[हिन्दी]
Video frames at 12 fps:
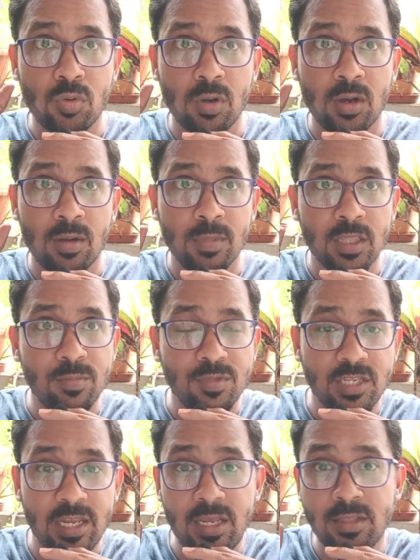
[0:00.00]
आ, मतलब
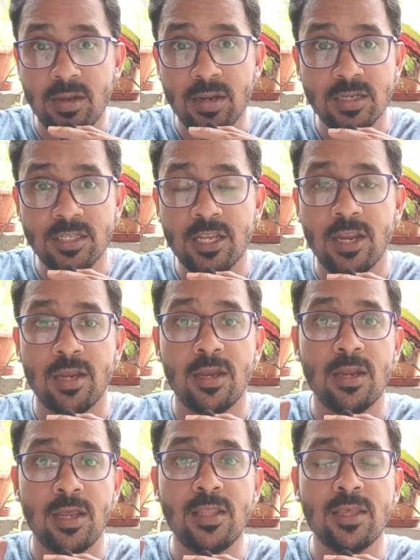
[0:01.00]
सही तरीके से रहने
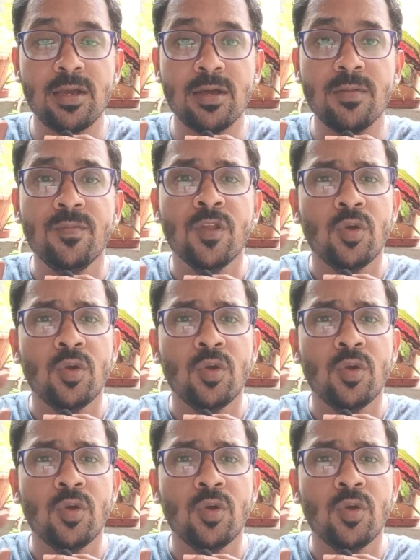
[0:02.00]
नहीं देगा